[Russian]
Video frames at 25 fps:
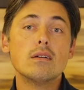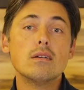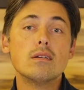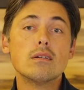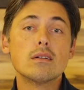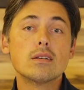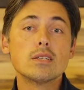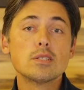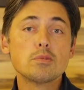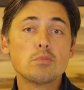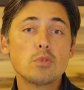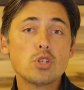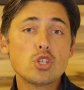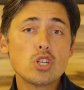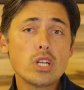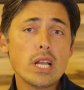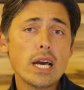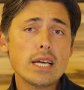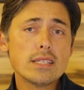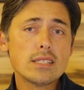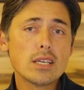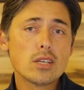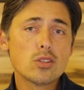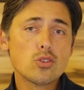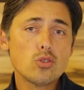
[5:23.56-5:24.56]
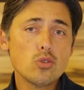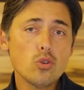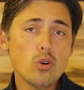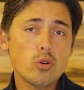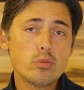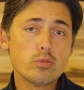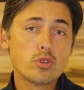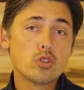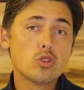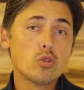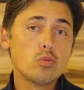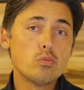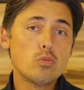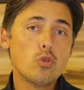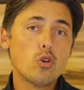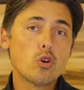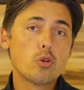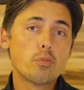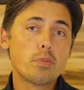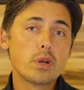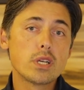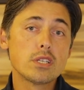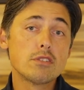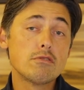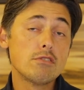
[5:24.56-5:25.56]
Размышлять о том, что
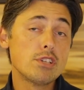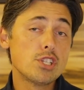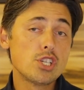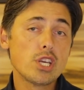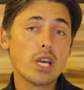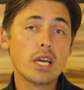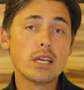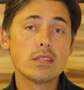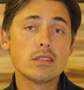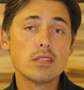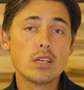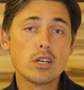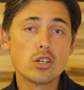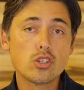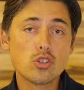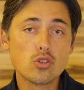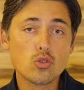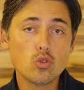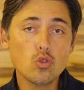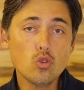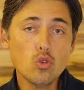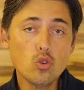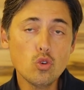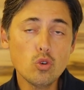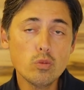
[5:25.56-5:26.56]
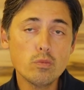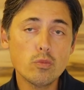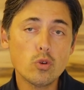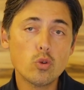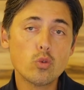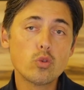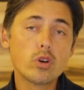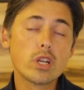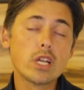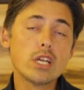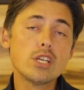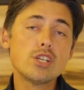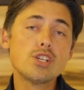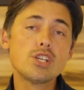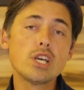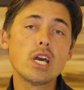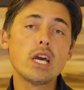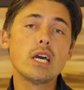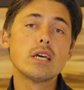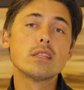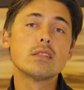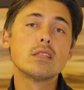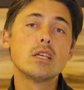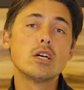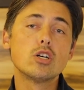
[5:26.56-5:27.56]
Бог просвещает наш ум,
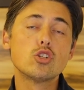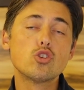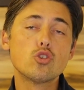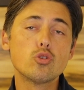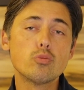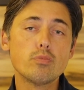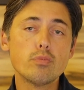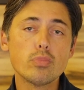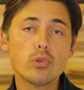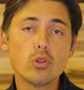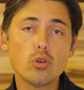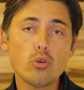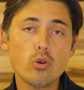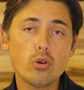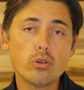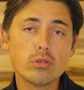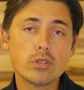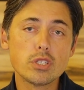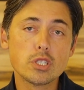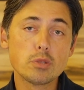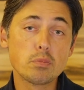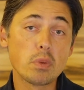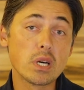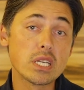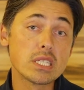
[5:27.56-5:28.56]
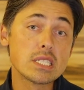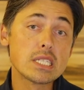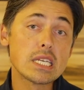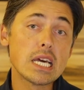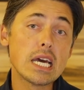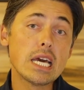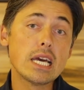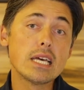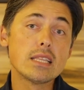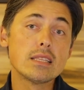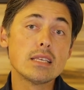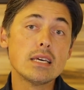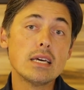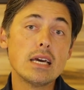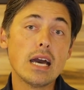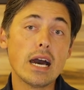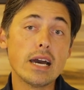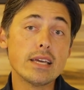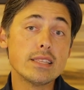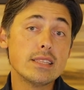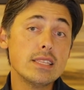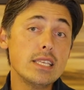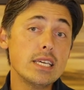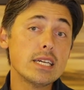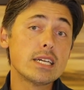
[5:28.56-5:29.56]
укращает нашу плоть, спасает
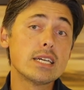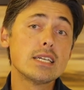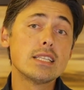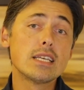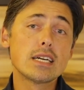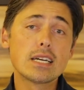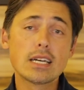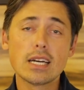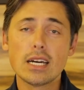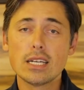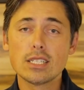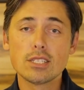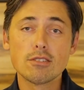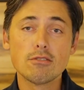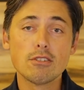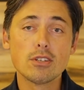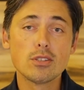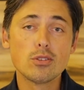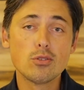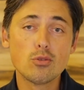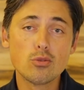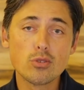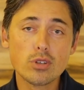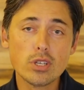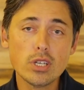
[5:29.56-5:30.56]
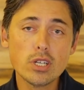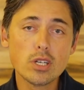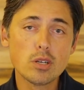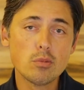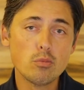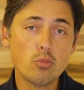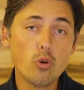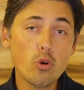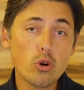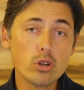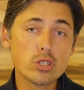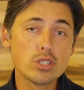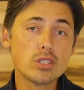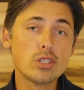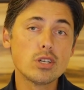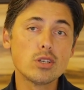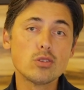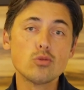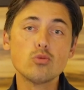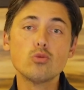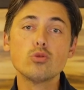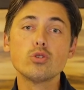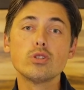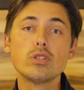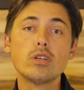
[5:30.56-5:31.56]
одних и наказывает других, можно и
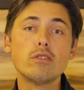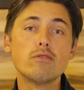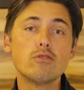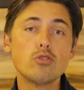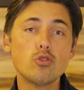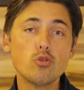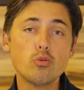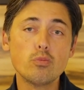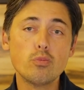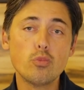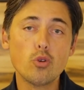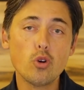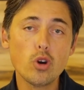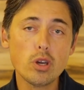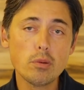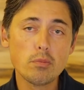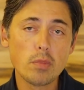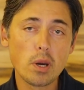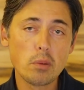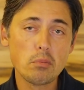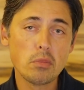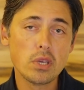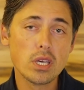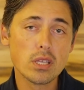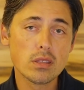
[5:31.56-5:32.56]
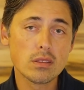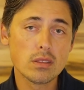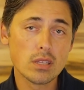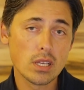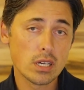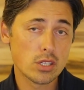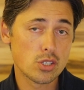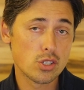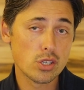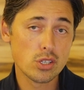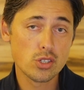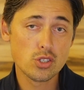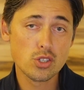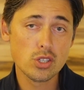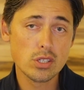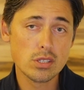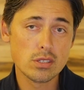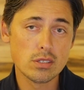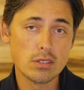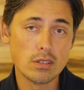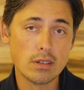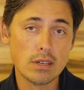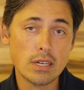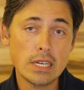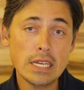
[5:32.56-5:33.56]
нужно в любой момент нашей
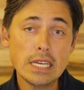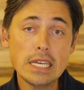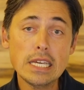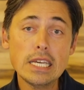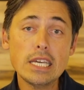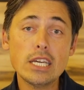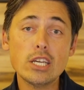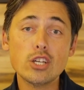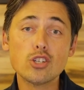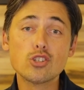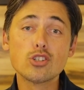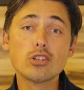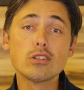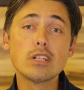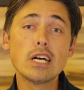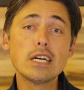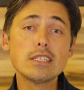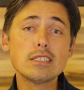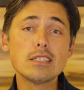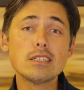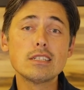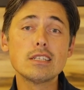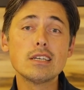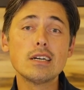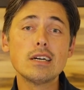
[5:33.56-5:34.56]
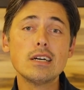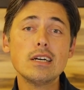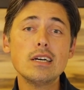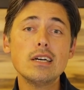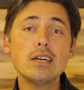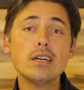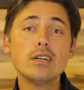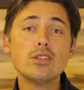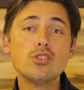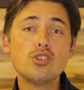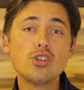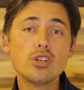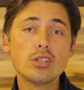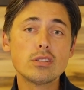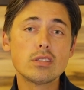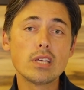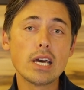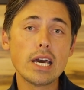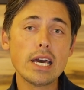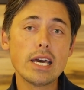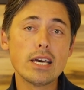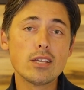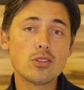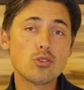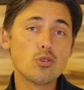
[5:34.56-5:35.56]
жизни. И желательно
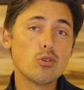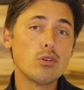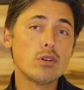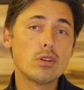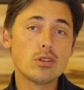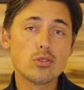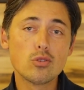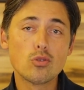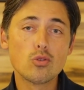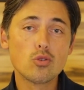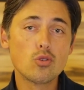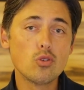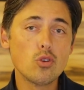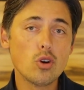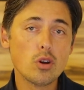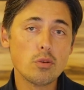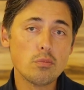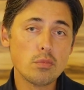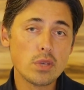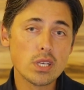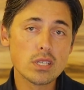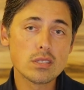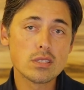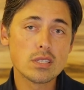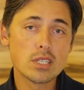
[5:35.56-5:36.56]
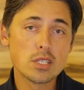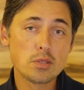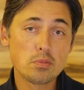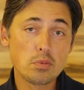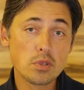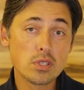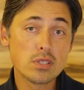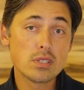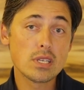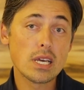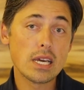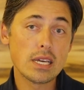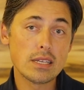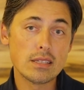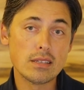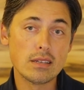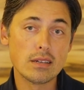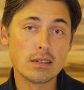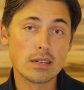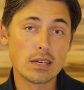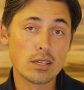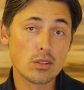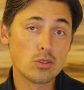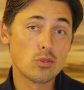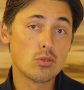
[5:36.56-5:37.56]
читая то или другое место из
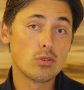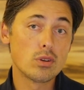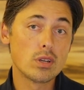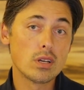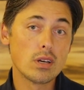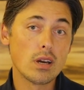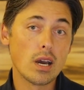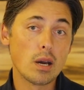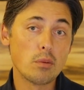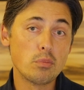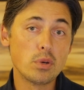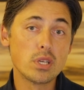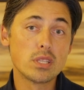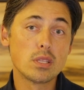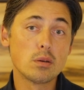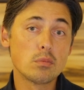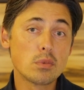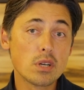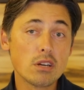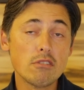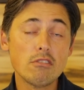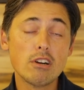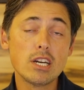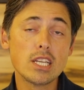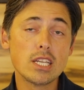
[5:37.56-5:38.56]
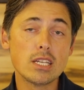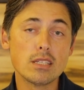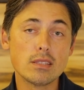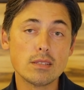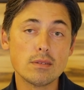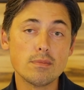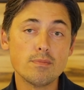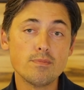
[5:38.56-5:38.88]
Писания, которое об этом говорит.